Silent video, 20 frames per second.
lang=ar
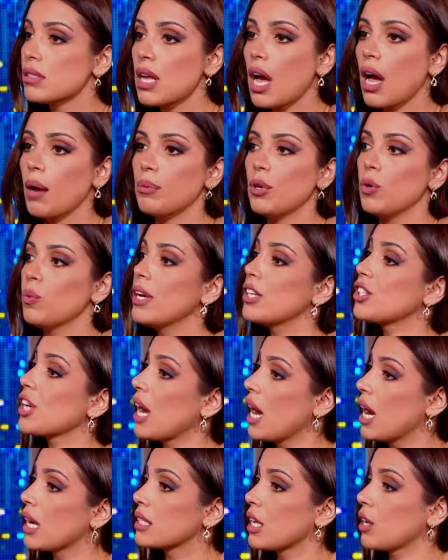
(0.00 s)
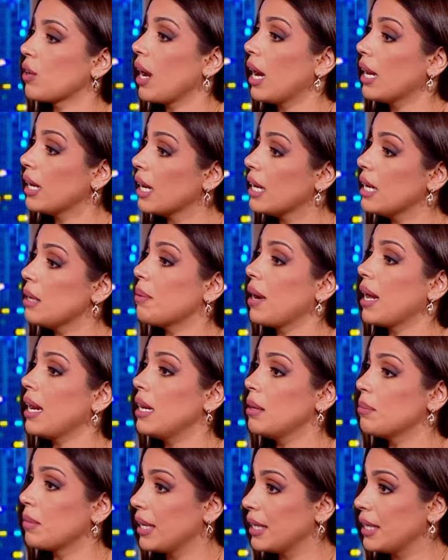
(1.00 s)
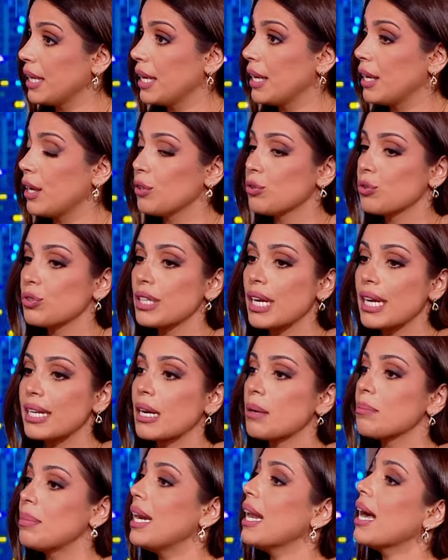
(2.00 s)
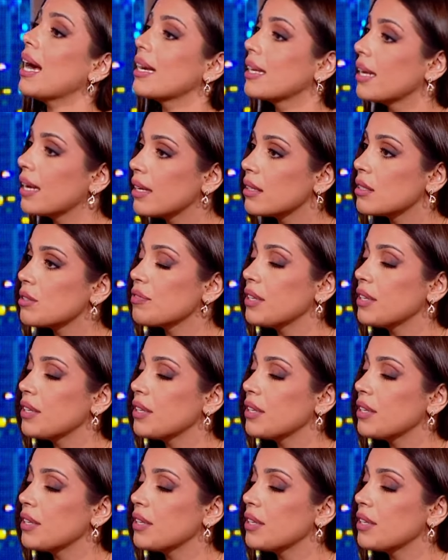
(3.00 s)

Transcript: صح بالواجهه اكثر انا اللي بعلمها اياه انه نحن بالحياه